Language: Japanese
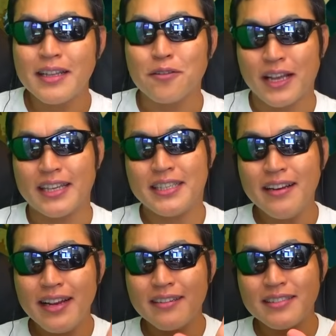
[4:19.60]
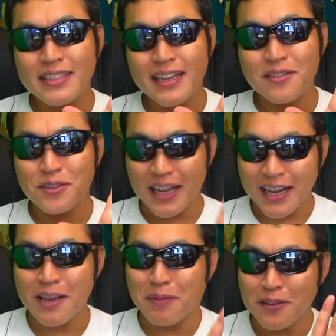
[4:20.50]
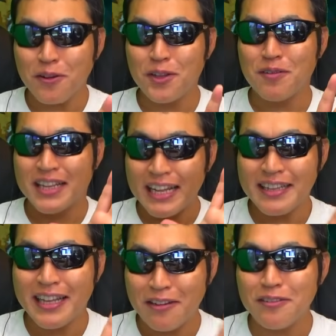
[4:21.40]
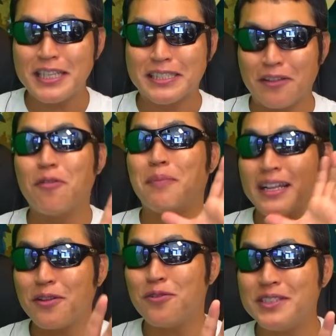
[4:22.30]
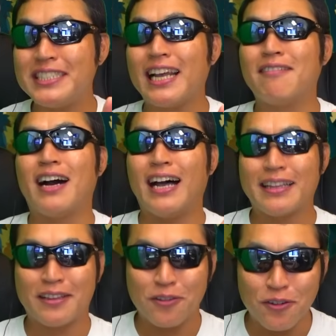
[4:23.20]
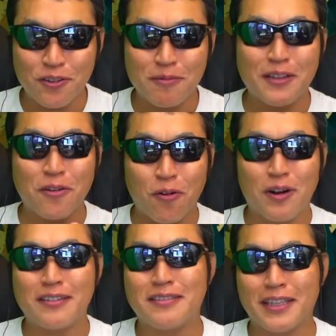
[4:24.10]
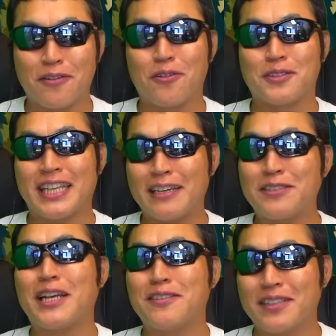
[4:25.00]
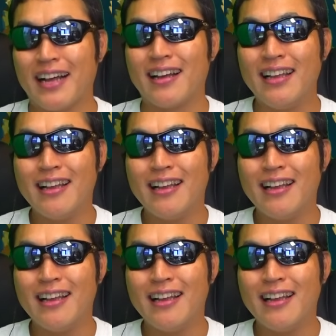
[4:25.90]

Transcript: なので、戦略性の高いバトルにはなっているんですけど、バトル自体はあっという間に終わるっていうこのサクサク感。